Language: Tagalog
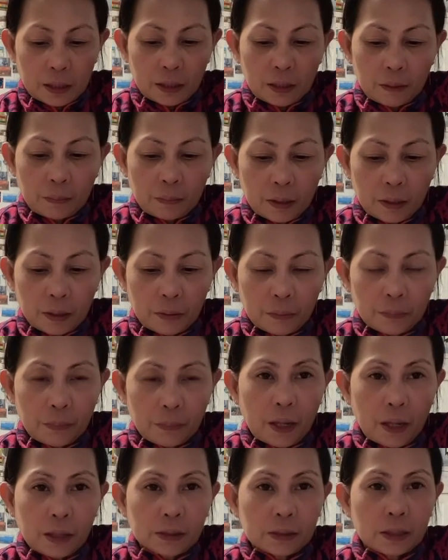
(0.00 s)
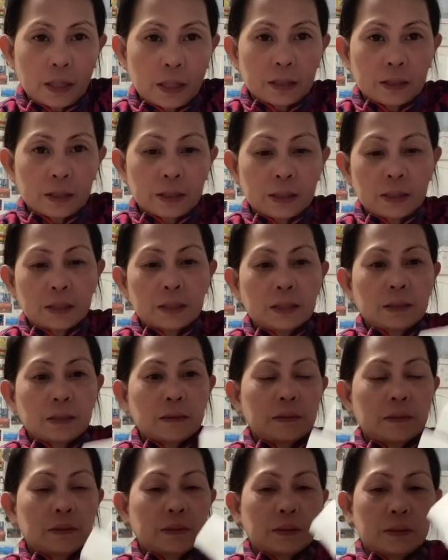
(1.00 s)
Iba yung pack dati.
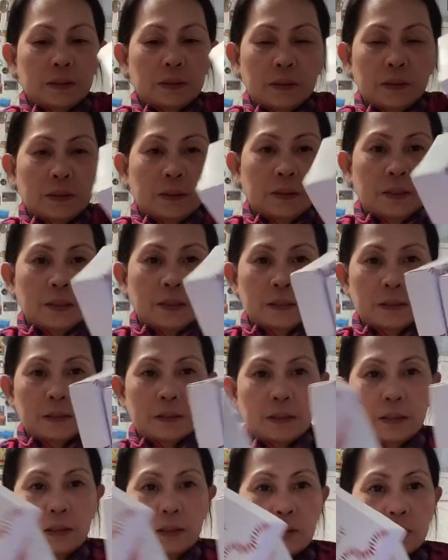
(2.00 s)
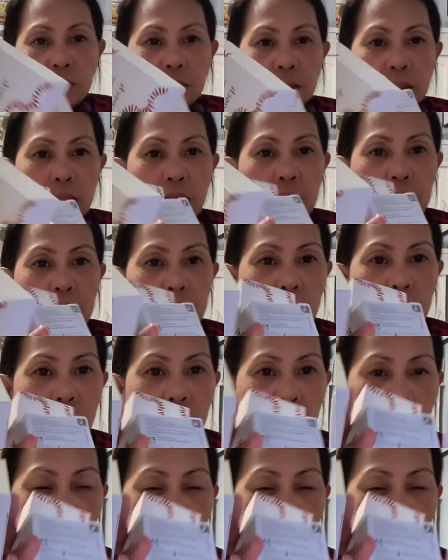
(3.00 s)
Ito siya, lima.